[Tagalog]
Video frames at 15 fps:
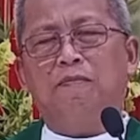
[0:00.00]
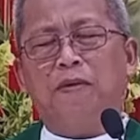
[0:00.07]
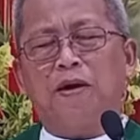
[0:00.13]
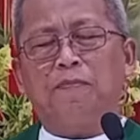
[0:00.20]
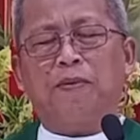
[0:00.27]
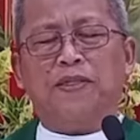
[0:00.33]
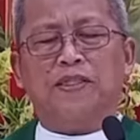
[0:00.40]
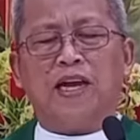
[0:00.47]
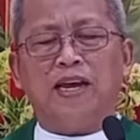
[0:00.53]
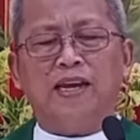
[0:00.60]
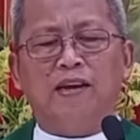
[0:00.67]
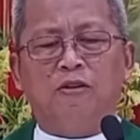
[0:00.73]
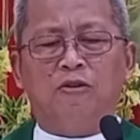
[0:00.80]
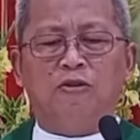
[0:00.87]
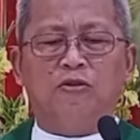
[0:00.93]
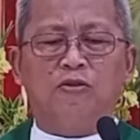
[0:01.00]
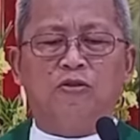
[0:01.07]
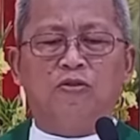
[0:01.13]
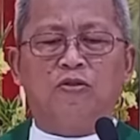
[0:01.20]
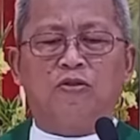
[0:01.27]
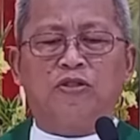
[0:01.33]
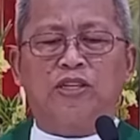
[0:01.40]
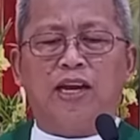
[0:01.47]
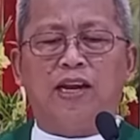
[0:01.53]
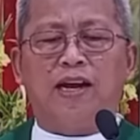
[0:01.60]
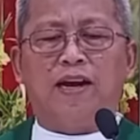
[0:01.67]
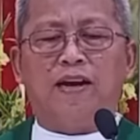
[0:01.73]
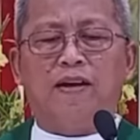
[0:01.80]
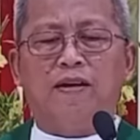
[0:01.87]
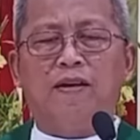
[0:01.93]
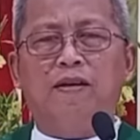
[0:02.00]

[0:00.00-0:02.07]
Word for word: pagpasaylo og sala,